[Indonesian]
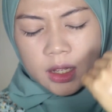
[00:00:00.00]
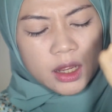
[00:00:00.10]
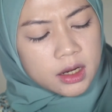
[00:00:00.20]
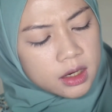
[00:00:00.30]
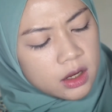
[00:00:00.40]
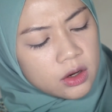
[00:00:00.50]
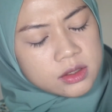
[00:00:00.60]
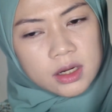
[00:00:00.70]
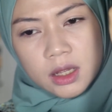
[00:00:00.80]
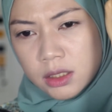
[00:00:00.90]
karena dia
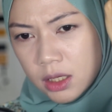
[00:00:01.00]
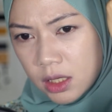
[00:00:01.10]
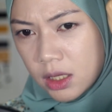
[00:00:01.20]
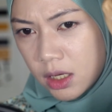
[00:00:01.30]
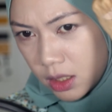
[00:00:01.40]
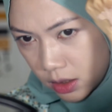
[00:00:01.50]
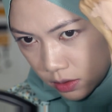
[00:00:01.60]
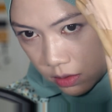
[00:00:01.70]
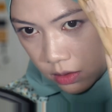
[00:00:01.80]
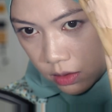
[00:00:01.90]
oxidize-nya jadi
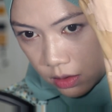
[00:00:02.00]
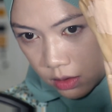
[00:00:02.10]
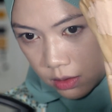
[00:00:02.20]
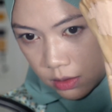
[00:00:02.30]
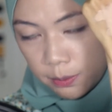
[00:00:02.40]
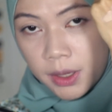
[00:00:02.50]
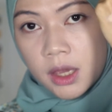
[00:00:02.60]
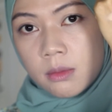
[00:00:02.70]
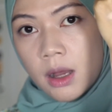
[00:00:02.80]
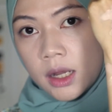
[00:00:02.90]

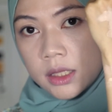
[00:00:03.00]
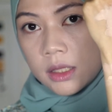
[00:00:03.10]
pink banget